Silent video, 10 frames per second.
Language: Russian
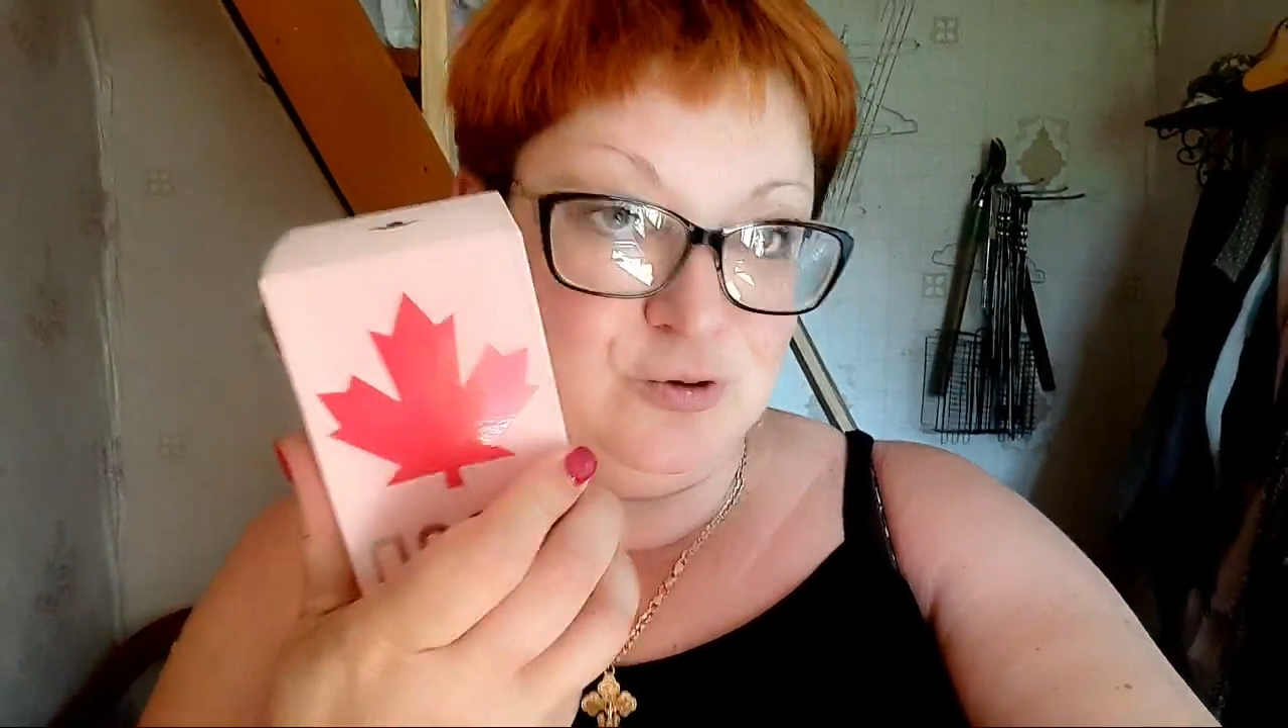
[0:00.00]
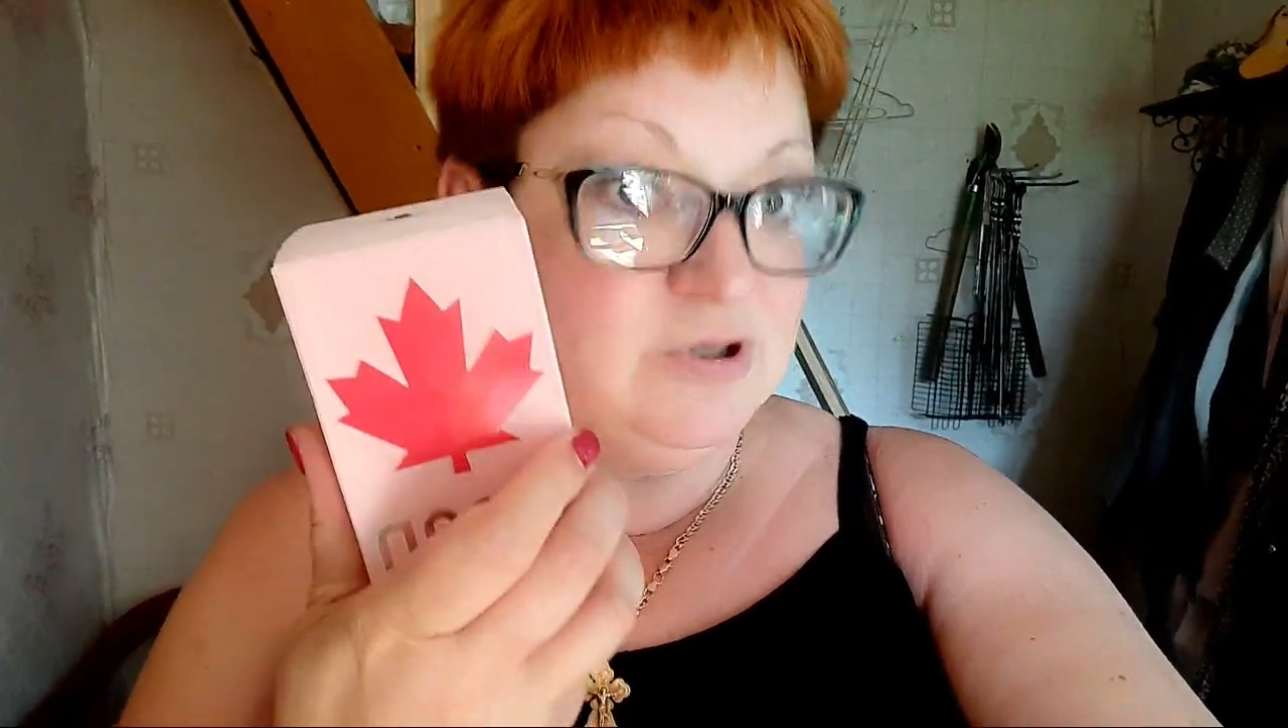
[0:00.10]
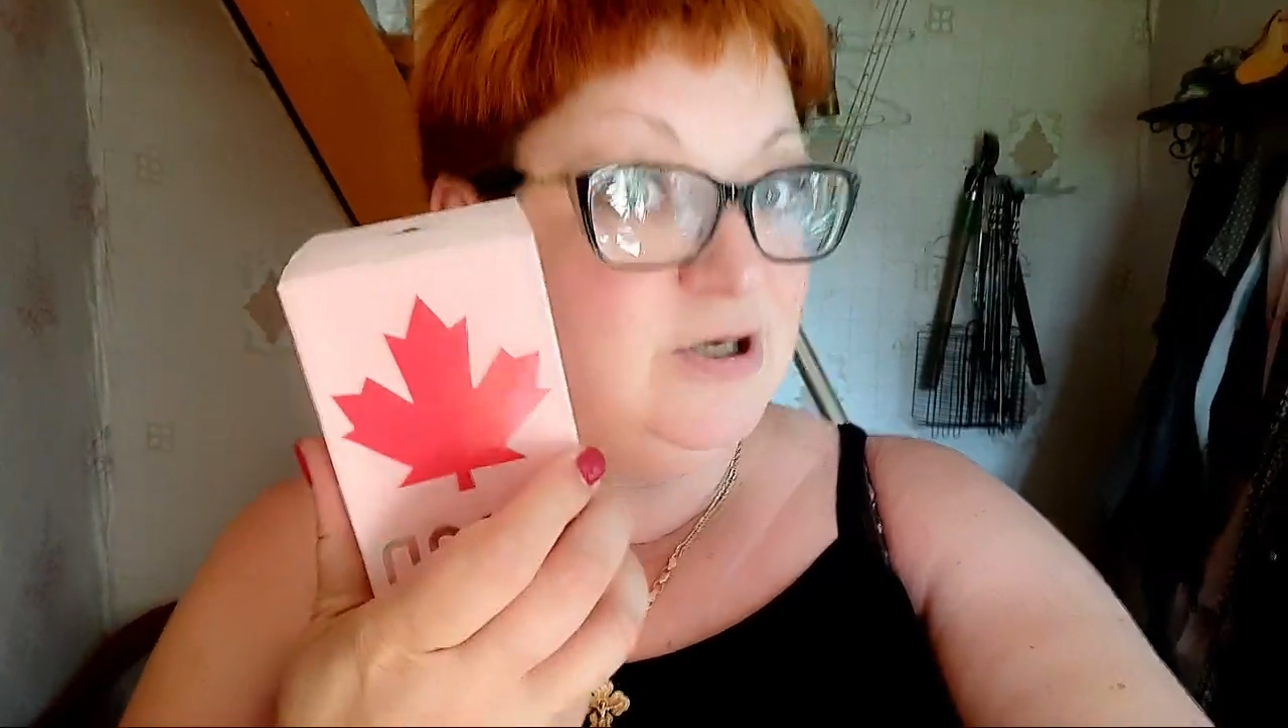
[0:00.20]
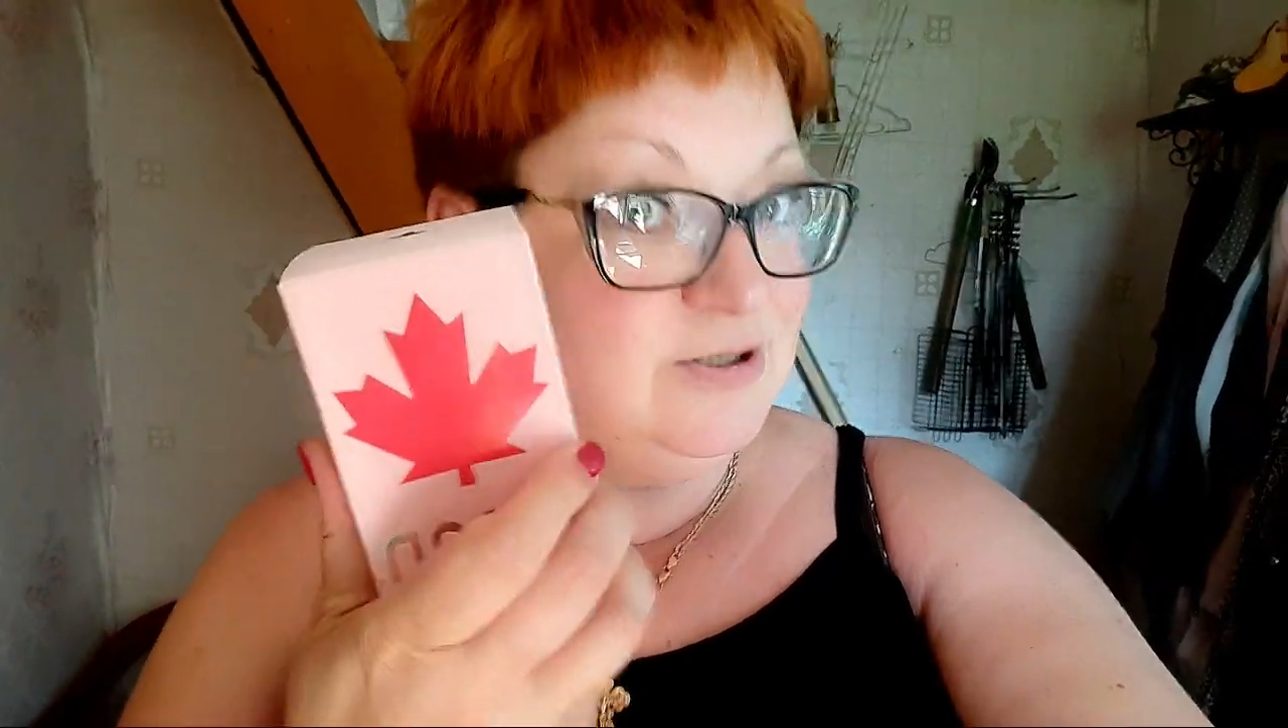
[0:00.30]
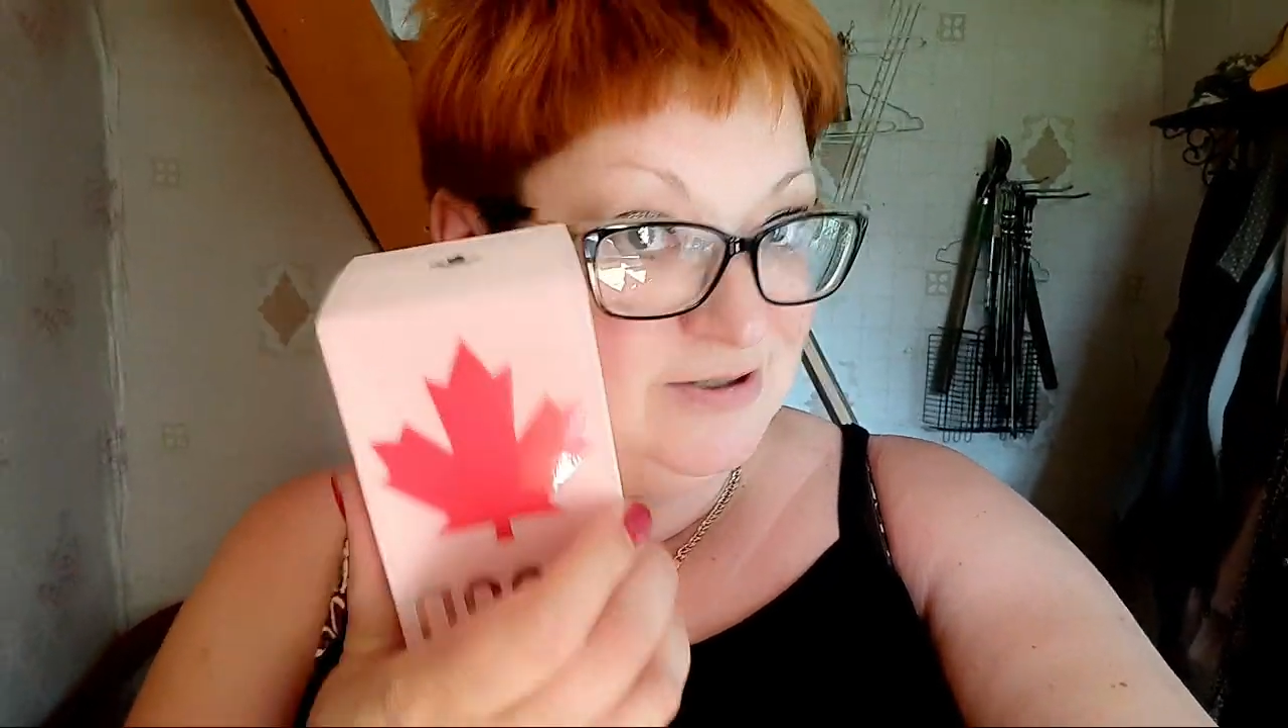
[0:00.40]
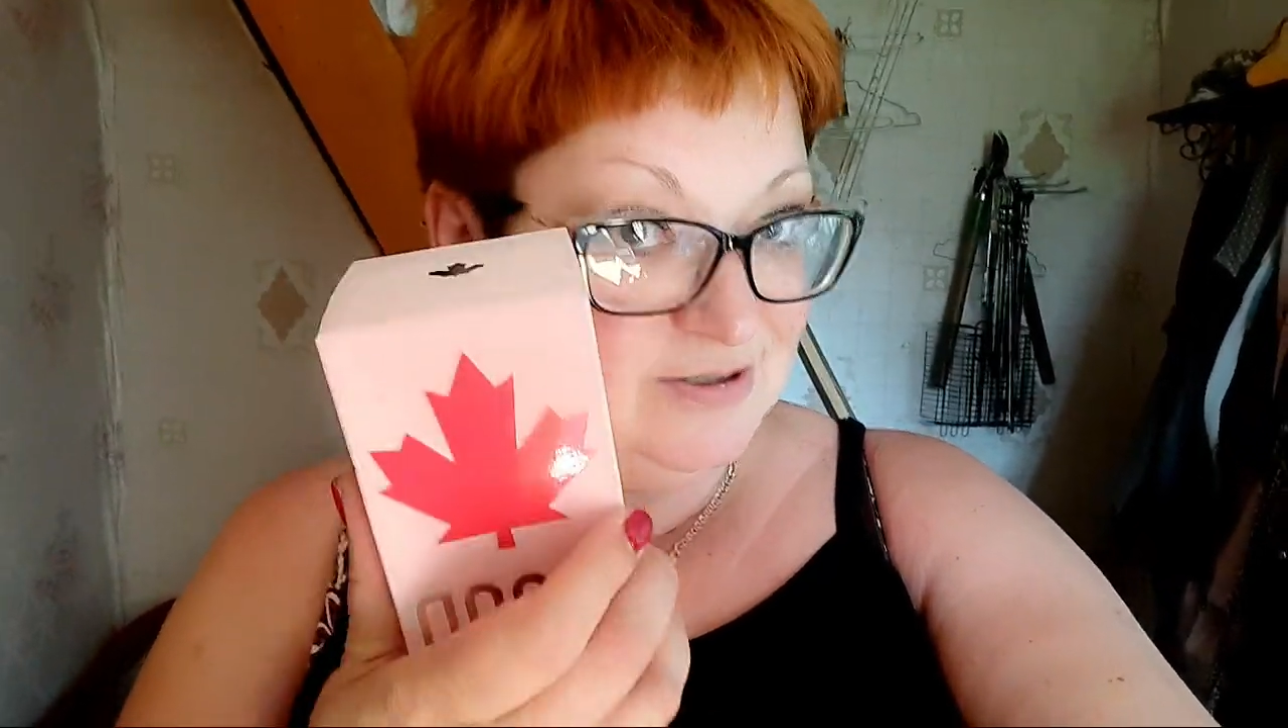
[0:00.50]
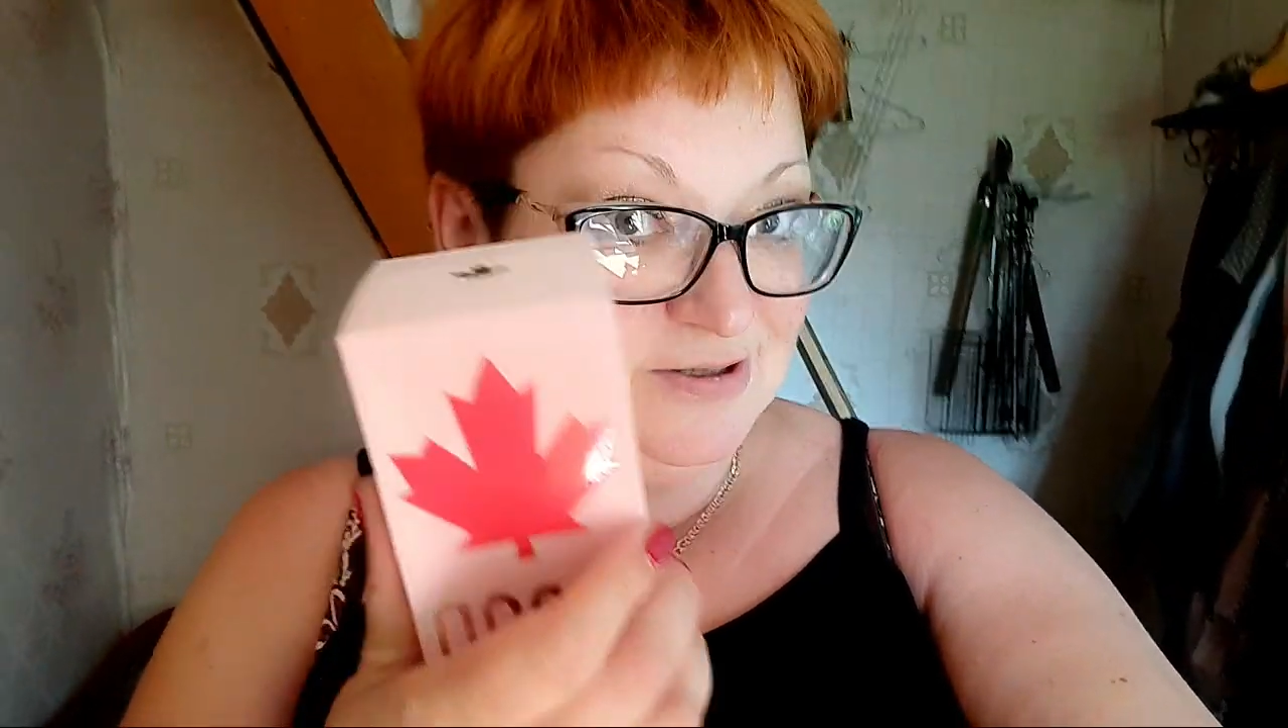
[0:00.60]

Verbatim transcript: наконец-то,